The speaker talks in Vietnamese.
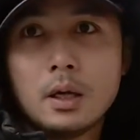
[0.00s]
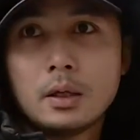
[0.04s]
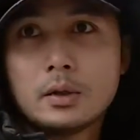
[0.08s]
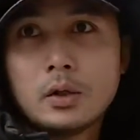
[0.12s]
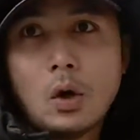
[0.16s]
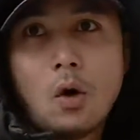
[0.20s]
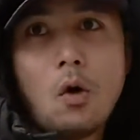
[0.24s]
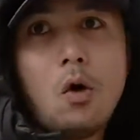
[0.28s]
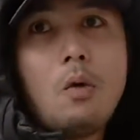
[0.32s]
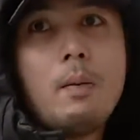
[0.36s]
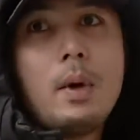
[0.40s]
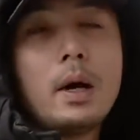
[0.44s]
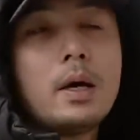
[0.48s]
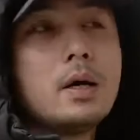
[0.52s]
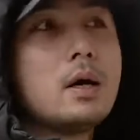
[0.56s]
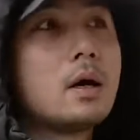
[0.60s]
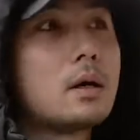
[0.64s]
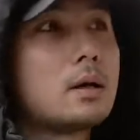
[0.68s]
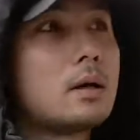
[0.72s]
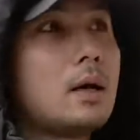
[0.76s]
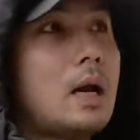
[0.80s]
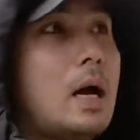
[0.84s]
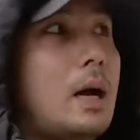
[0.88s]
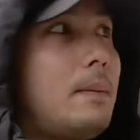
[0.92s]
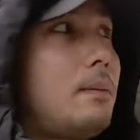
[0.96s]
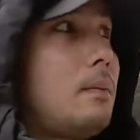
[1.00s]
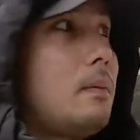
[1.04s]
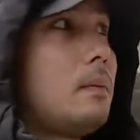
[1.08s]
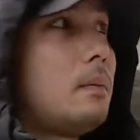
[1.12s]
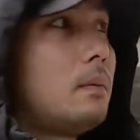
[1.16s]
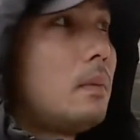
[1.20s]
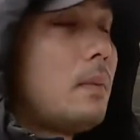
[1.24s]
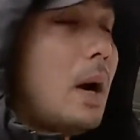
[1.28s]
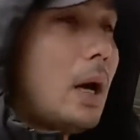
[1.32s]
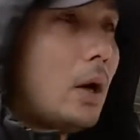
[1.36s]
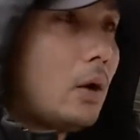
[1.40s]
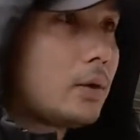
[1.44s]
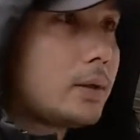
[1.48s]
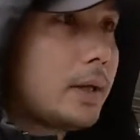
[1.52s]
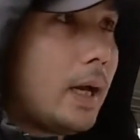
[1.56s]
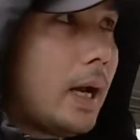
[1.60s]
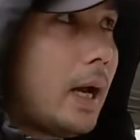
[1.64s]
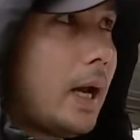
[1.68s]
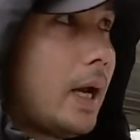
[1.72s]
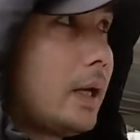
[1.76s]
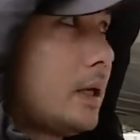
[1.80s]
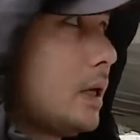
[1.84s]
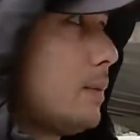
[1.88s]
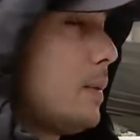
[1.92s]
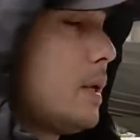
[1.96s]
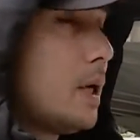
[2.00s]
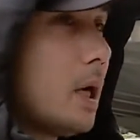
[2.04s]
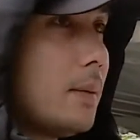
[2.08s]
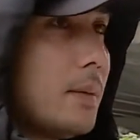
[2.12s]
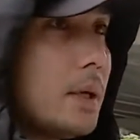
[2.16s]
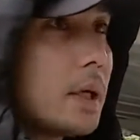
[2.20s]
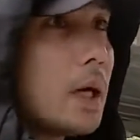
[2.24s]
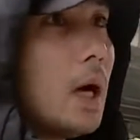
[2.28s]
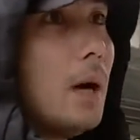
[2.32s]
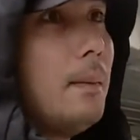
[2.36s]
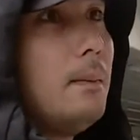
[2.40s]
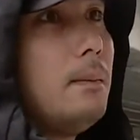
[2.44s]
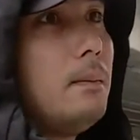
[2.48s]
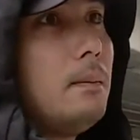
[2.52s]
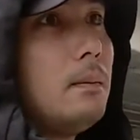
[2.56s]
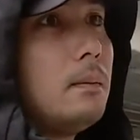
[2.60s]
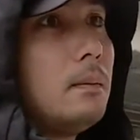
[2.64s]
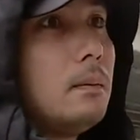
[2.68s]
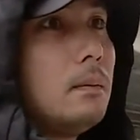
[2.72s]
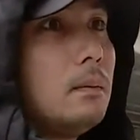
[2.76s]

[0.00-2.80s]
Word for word: Chỗ mà được làm bãi đỗ xe thì bây giờ bị cấm.